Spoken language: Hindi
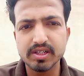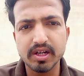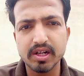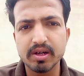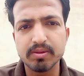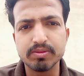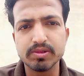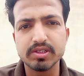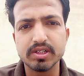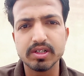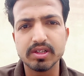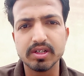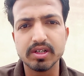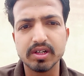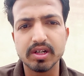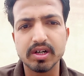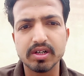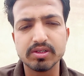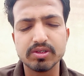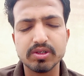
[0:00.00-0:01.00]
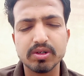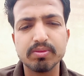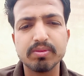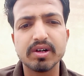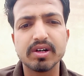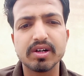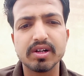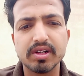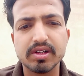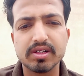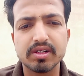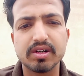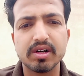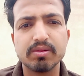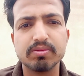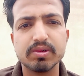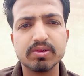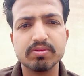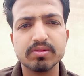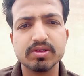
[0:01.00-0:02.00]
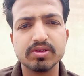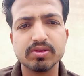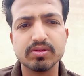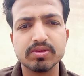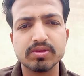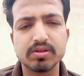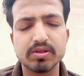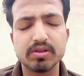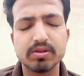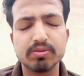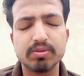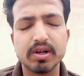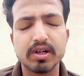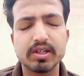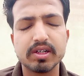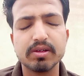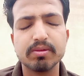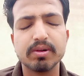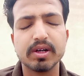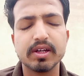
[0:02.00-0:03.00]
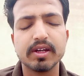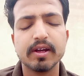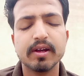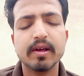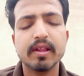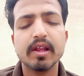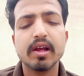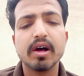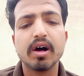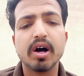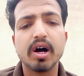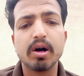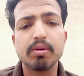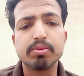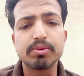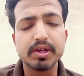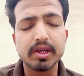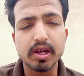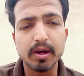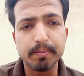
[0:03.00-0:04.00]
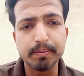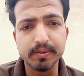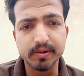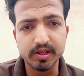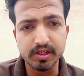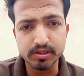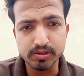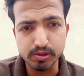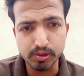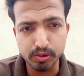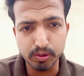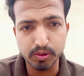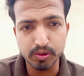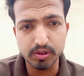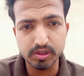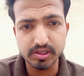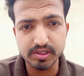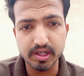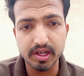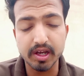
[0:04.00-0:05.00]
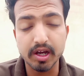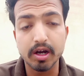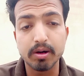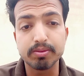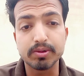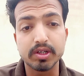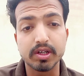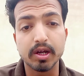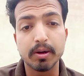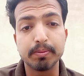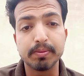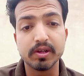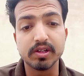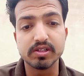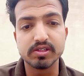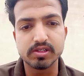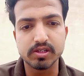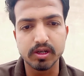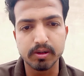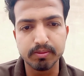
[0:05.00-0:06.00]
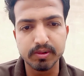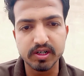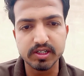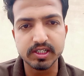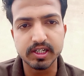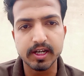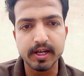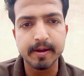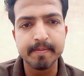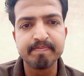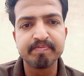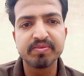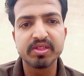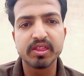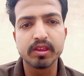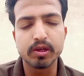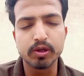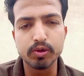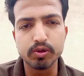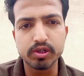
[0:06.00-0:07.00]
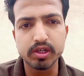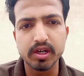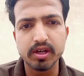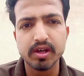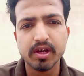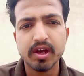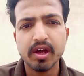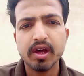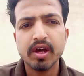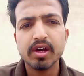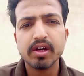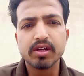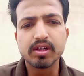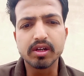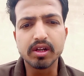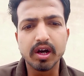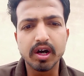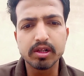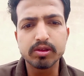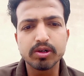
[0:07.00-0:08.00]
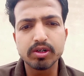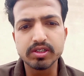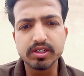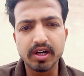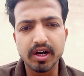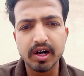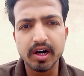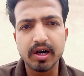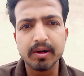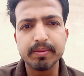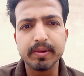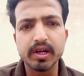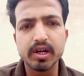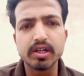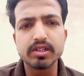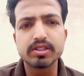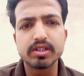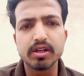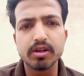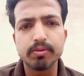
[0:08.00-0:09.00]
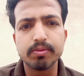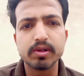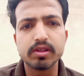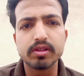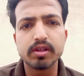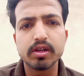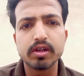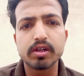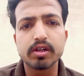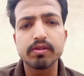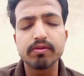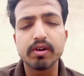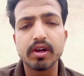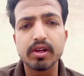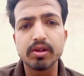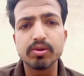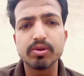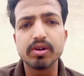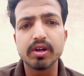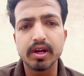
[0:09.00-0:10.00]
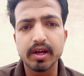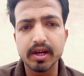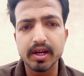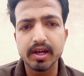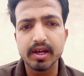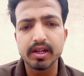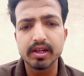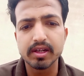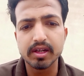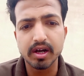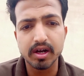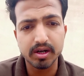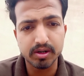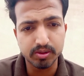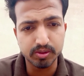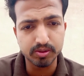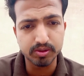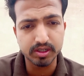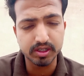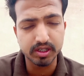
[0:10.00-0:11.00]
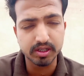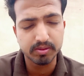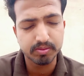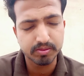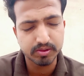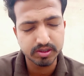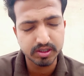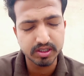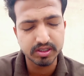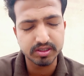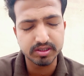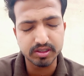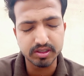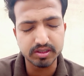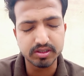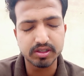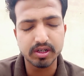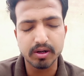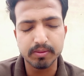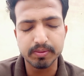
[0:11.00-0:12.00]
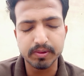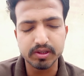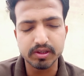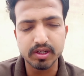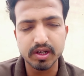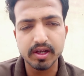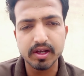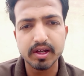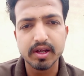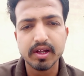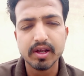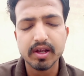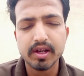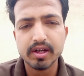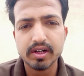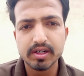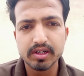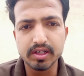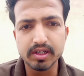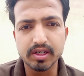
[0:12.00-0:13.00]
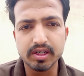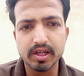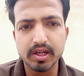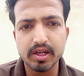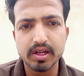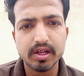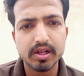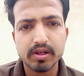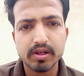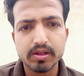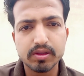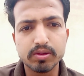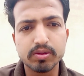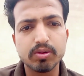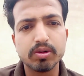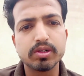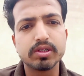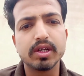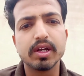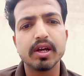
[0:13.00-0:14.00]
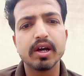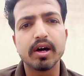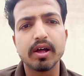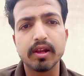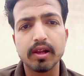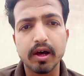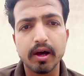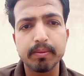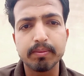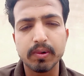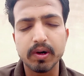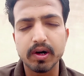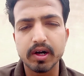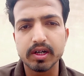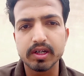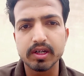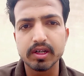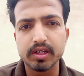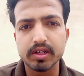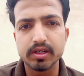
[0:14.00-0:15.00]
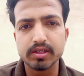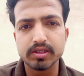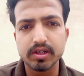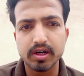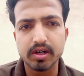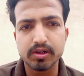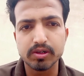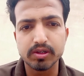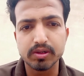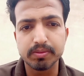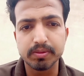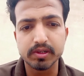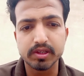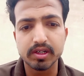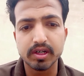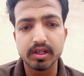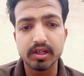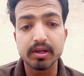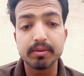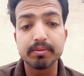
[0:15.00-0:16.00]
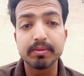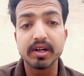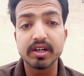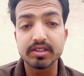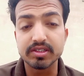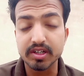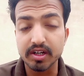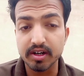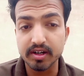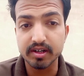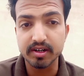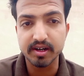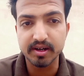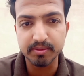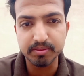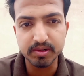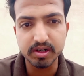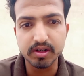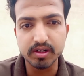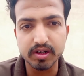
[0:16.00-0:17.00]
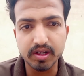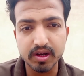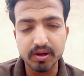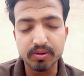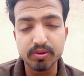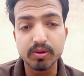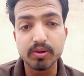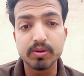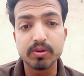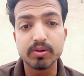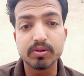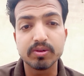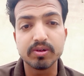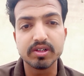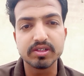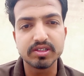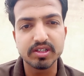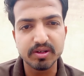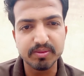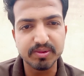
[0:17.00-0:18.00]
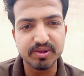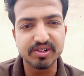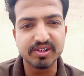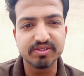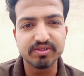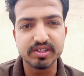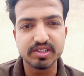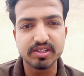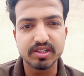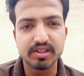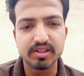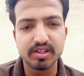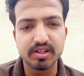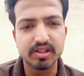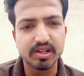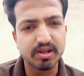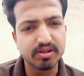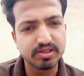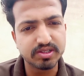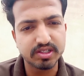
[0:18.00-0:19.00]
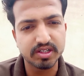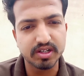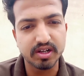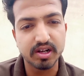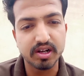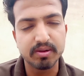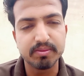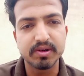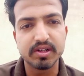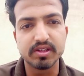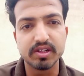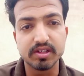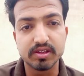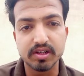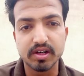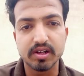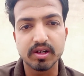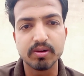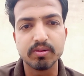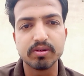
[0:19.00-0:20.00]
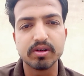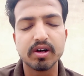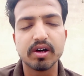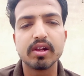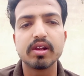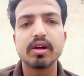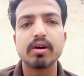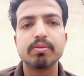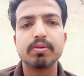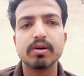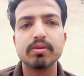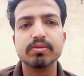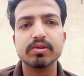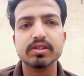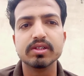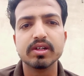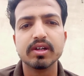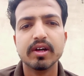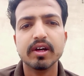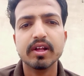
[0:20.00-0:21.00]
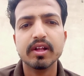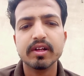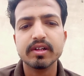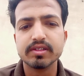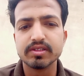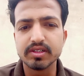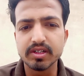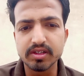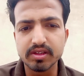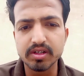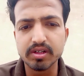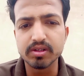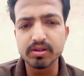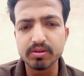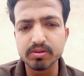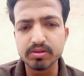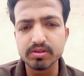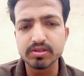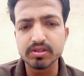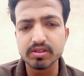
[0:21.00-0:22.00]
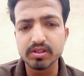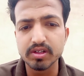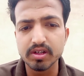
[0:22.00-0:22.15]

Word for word: वो पैसा ना मुझे देना जो मैं गलत कामों में यूज़ करूँ बाकी भाई आपकी अपनी सोच है आपकी अपनी समझ है क्योंकि ना तो यहाँ पे अच्छे बंदे की वैल्यू है ना होगी मुझे इस चीज़ का पता है ठीक है तो ये अल्लाह पाक की रज़ा को तो पता है ना मैं अच्छा काम कर रहा हूँ लोगों को अच्छी मोटिवेशन दे रहा हूँ इनशाला मैं देता रहूँगा अल्लाह पाक मुझे से